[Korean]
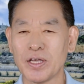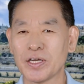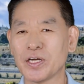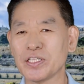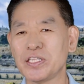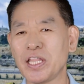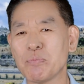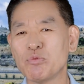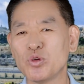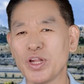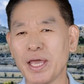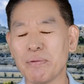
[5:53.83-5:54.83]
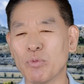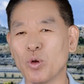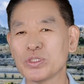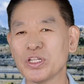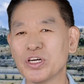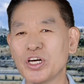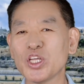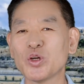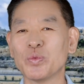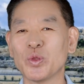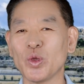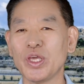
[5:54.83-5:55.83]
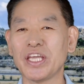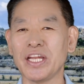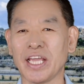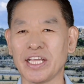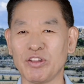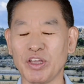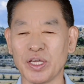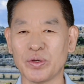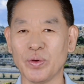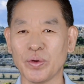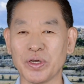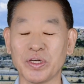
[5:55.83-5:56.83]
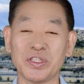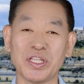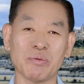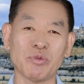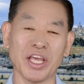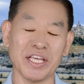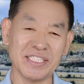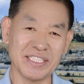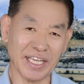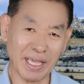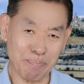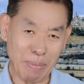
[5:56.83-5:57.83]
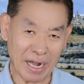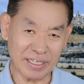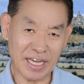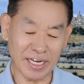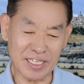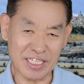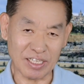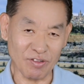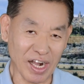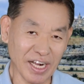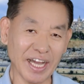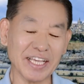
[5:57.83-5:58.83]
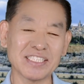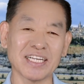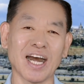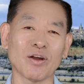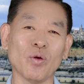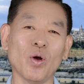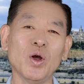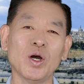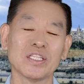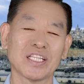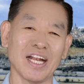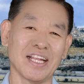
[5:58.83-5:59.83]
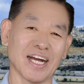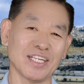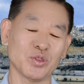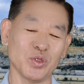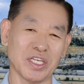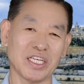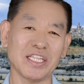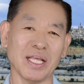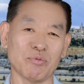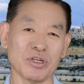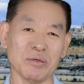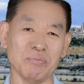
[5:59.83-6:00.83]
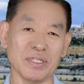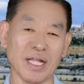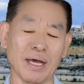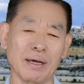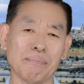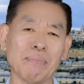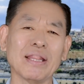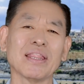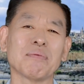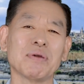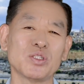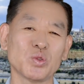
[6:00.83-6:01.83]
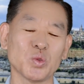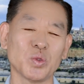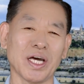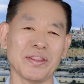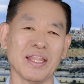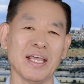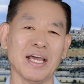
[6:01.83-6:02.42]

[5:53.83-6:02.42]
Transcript: 그것 때문에 모든 어려움도 이겨내게 되어 있고 그것 때문에 인생의 방향을 정확하게 정하고 달려갈 수 있기 때문입니다. 만남의 순간